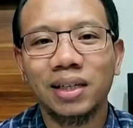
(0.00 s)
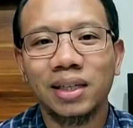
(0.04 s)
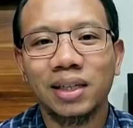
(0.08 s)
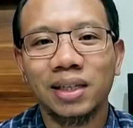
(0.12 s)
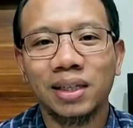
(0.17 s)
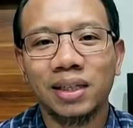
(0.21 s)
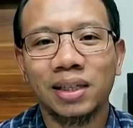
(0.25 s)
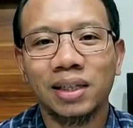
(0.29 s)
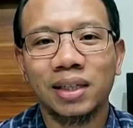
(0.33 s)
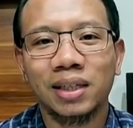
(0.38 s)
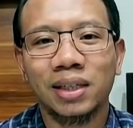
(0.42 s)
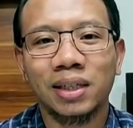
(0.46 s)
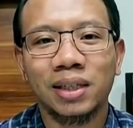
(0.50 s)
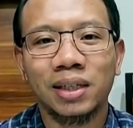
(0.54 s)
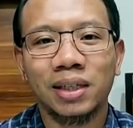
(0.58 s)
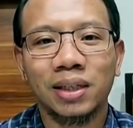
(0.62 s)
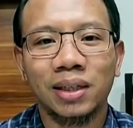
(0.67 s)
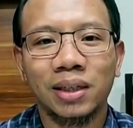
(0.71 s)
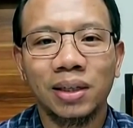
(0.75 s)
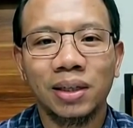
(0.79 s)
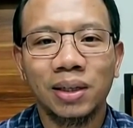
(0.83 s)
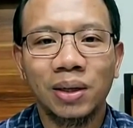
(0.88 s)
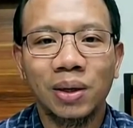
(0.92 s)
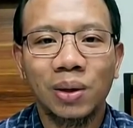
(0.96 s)

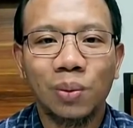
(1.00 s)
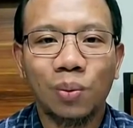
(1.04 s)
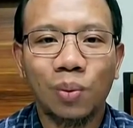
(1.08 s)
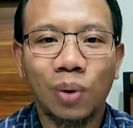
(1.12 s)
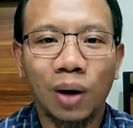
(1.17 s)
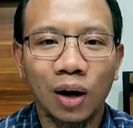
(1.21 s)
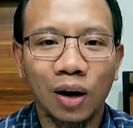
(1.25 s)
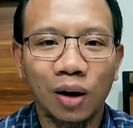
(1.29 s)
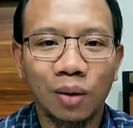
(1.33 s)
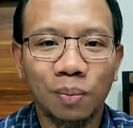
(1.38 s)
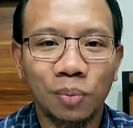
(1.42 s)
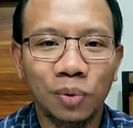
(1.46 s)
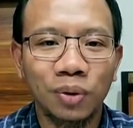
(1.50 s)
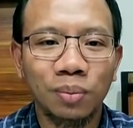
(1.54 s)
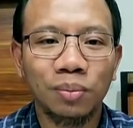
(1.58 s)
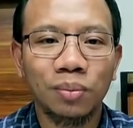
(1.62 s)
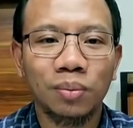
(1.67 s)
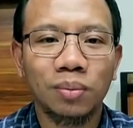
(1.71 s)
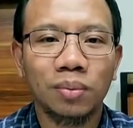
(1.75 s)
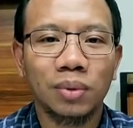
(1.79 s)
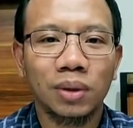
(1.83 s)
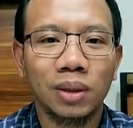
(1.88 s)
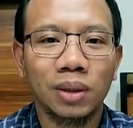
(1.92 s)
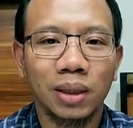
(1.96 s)
Uh,
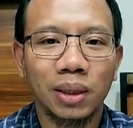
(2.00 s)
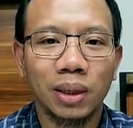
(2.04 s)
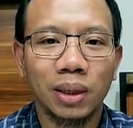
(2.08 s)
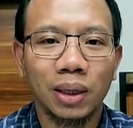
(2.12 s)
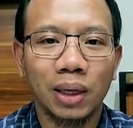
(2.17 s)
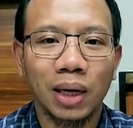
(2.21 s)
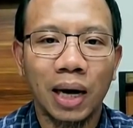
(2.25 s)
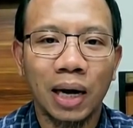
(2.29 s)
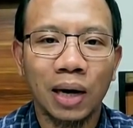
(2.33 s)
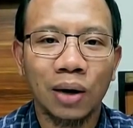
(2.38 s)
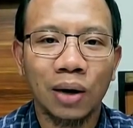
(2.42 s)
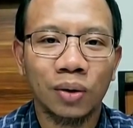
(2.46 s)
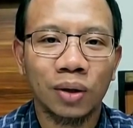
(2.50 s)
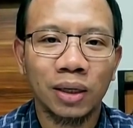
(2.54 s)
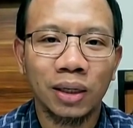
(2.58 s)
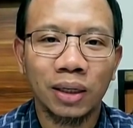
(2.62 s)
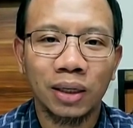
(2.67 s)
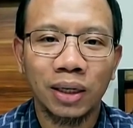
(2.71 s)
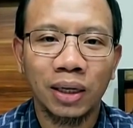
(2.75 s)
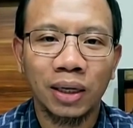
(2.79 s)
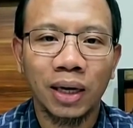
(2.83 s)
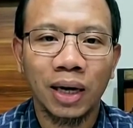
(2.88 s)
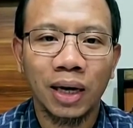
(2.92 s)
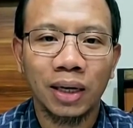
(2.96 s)
walaupun kalau
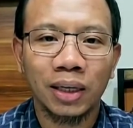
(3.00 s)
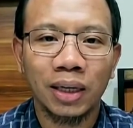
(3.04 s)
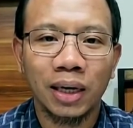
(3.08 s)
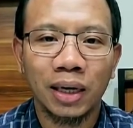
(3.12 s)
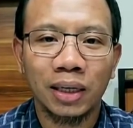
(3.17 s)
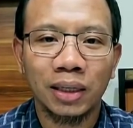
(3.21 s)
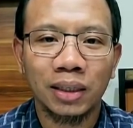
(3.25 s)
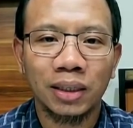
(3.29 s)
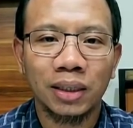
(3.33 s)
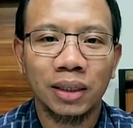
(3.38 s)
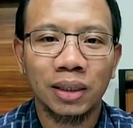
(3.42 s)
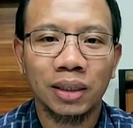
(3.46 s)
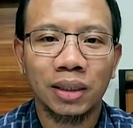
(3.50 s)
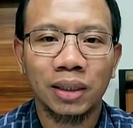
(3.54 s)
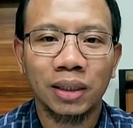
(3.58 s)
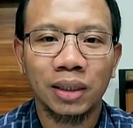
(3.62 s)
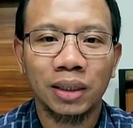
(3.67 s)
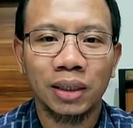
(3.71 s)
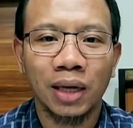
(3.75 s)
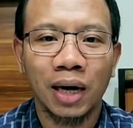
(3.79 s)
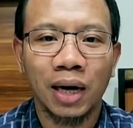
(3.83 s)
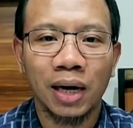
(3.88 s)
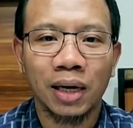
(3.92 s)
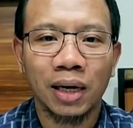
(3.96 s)
dilihat dari
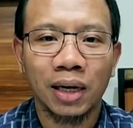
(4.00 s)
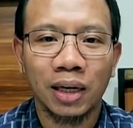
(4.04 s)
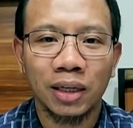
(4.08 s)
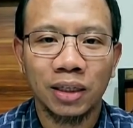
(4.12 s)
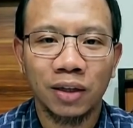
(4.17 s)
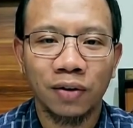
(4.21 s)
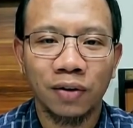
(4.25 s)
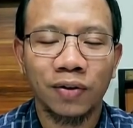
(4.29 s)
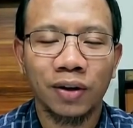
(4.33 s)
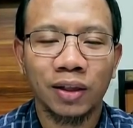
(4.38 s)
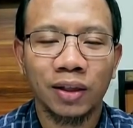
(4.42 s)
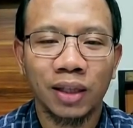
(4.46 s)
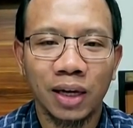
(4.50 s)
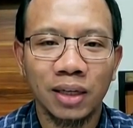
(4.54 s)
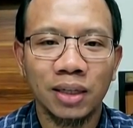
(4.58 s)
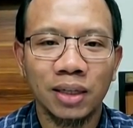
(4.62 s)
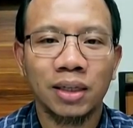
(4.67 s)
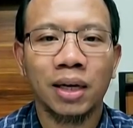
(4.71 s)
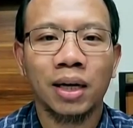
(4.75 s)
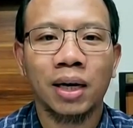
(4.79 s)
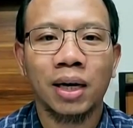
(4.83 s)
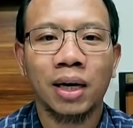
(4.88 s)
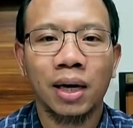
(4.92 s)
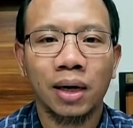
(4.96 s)
sisi
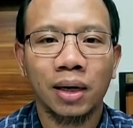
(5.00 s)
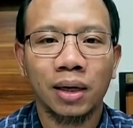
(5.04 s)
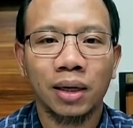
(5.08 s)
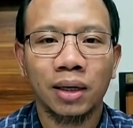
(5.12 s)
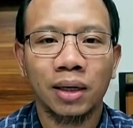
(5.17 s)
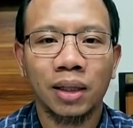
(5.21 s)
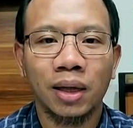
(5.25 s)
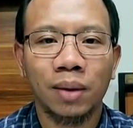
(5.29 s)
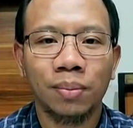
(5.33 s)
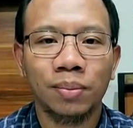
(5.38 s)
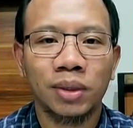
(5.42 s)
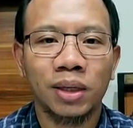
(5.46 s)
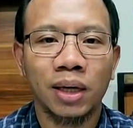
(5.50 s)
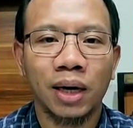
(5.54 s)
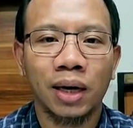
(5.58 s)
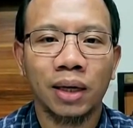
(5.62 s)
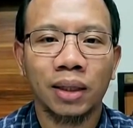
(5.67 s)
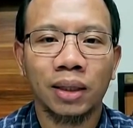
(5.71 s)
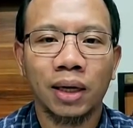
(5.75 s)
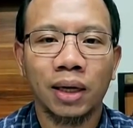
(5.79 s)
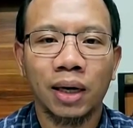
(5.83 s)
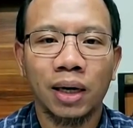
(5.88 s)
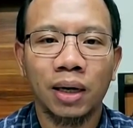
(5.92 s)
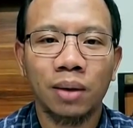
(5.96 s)
agresivitas ya kita bisa
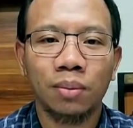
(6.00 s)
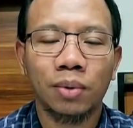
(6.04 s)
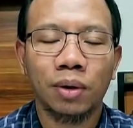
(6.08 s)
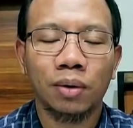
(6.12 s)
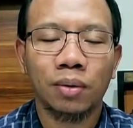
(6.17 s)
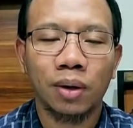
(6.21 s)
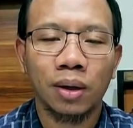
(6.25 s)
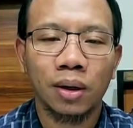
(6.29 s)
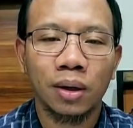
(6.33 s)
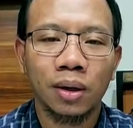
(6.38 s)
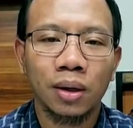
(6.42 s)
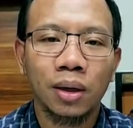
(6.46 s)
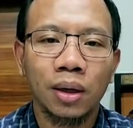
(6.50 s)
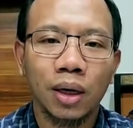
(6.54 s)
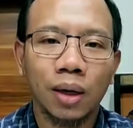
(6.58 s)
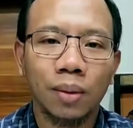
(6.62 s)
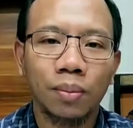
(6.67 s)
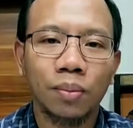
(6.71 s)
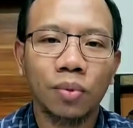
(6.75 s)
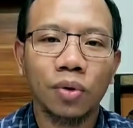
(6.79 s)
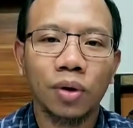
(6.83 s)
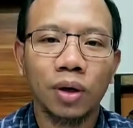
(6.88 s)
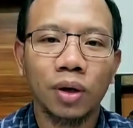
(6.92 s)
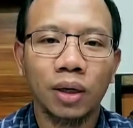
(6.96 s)
katakan bahwa
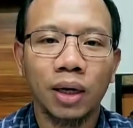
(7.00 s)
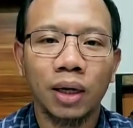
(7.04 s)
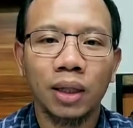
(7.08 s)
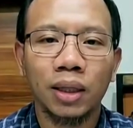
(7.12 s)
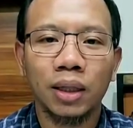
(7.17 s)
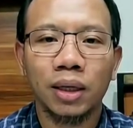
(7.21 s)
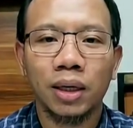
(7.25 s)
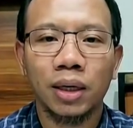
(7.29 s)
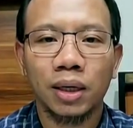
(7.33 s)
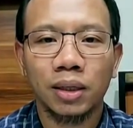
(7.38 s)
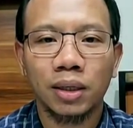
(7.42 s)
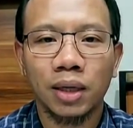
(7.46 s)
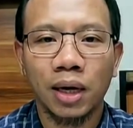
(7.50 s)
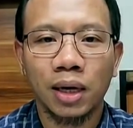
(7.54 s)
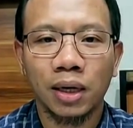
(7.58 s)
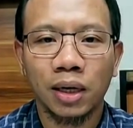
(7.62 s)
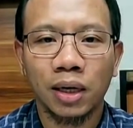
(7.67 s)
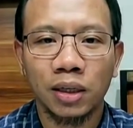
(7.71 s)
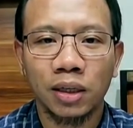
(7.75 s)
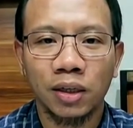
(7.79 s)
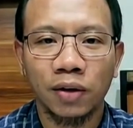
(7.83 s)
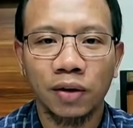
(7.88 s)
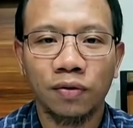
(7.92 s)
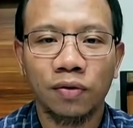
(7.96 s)
kemungkinan tidak
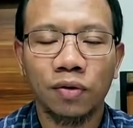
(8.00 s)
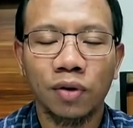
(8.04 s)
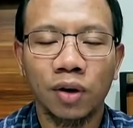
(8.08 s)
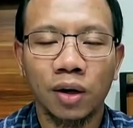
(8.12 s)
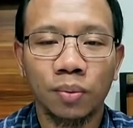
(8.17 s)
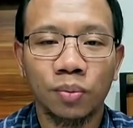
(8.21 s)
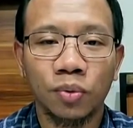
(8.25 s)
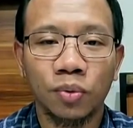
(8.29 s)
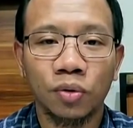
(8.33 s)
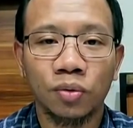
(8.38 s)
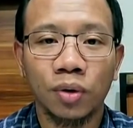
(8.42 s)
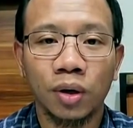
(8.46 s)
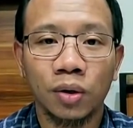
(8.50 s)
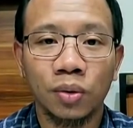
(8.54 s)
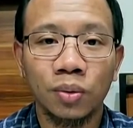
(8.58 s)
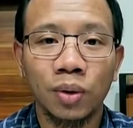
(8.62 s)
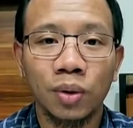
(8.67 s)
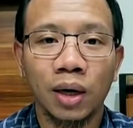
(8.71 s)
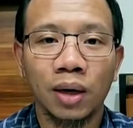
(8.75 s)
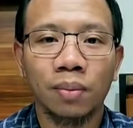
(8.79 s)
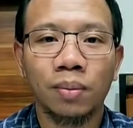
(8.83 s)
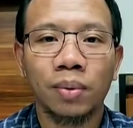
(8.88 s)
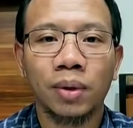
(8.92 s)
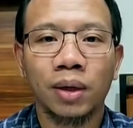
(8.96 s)
seagresif 2022
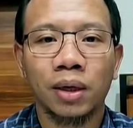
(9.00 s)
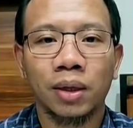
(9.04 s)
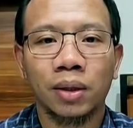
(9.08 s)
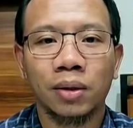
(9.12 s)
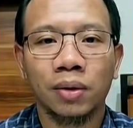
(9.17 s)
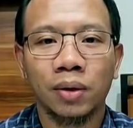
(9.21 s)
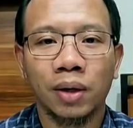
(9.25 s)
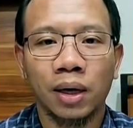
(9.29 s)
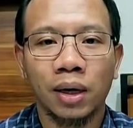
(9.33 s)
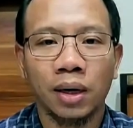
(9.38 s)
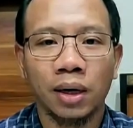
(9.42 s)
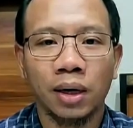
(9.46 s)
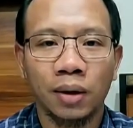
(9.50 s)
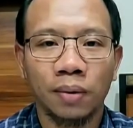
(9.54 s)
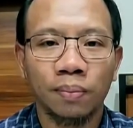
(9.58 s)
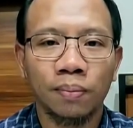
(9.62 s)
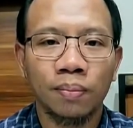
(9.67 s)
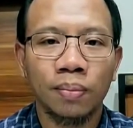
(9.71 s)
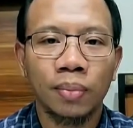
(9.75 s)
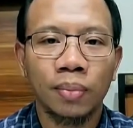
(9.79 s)
begitu karena